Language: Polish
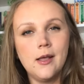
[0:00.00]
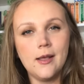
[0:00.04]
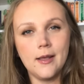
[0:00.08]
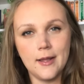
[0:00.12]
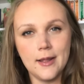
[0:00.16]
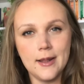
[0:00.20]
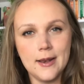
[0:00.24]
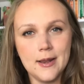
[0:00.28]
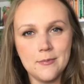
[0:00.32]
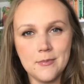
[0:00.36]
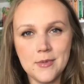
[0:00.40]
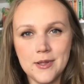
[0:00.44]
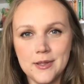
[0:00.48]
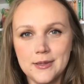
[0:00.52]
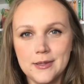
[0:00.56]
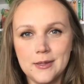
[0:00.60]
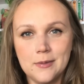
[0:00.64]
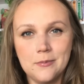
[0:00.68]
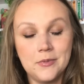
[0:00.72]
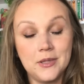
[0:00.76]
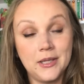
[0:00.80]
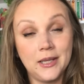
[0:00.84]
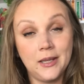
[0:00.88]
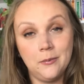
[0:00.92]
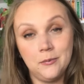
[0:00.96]

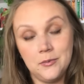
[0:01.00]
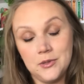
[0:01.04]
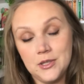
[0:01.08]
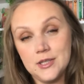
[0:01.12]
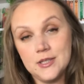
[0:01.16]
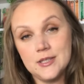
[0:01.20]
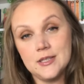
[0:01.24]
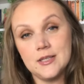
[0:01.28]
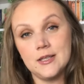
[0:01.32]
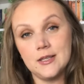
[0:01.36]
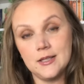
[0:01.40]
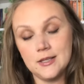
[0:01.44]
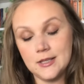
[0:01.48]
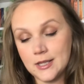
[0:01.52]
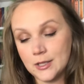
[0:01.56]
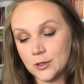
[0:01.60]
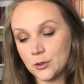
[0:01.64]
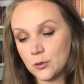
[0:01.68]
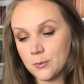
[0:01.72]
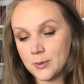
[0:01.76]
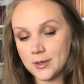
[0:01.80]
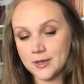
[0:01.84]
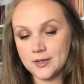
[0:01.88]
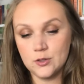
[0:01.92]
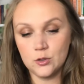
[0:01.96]
elementem tajemnicy. Ja
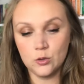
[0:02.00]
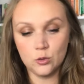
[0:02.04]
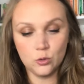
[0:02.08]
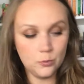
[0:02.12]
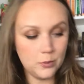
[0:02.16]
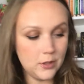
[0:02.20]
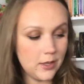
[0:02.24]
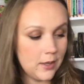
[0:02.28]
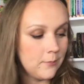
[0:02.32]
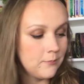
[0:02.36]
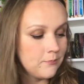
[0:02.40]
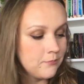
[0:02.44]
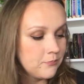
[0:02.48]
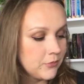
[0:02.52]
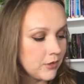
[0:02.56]
to bardzo lubię.